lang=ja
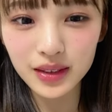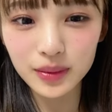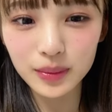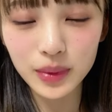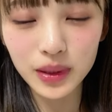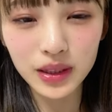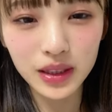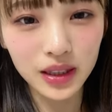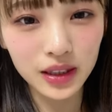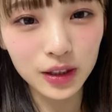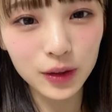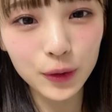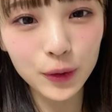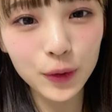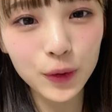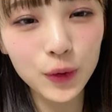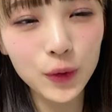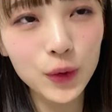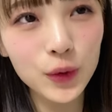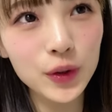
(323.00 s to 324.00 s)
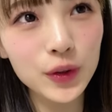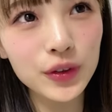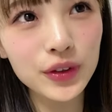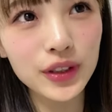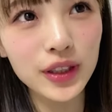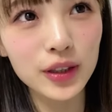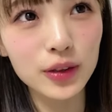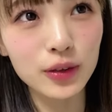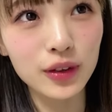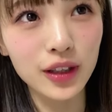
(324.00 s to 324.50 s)
まあね今日言っ
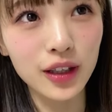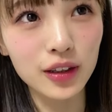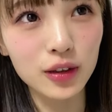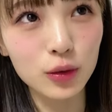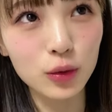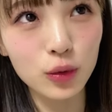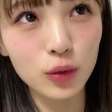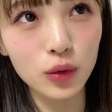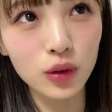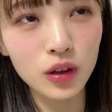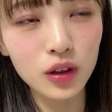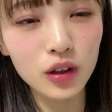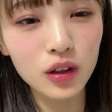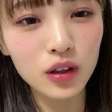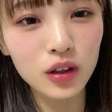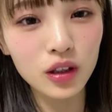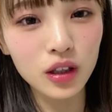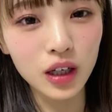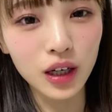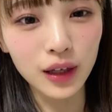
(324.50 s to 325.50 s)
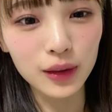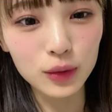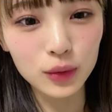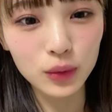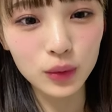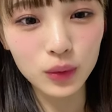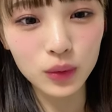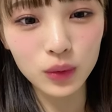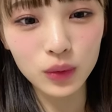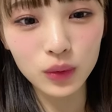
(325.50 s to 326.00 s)
たのだとあ
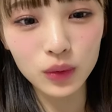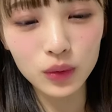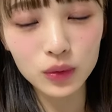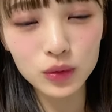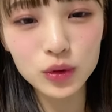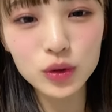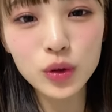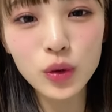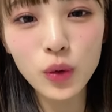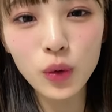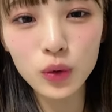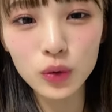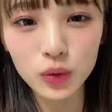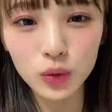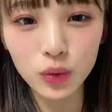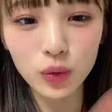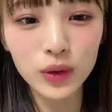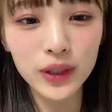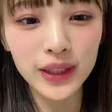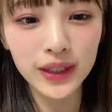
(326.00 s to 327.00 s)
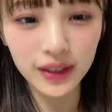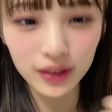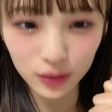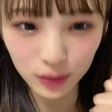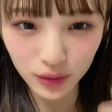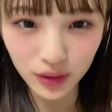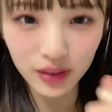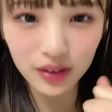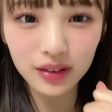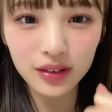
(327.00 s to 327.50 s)
のウッホのゴリラ
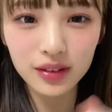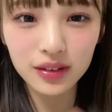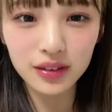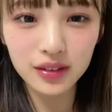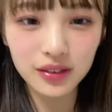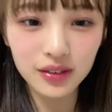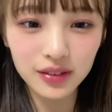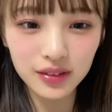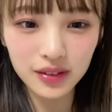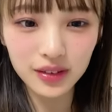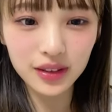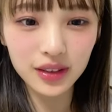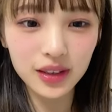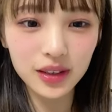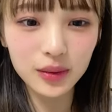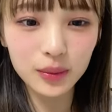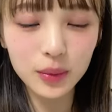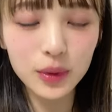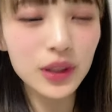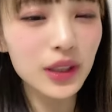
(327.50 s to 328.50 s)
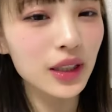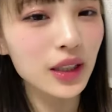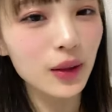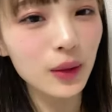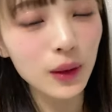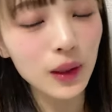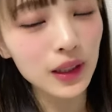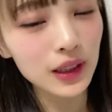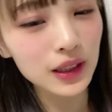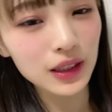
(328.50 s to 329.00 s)
とかも日替
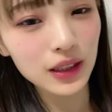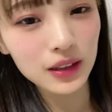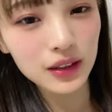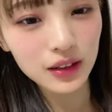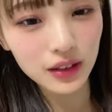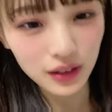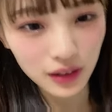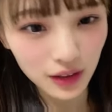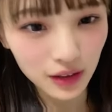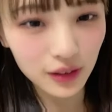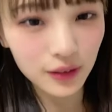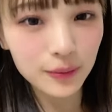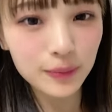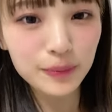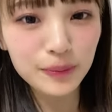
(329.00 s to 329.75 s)
わりだったり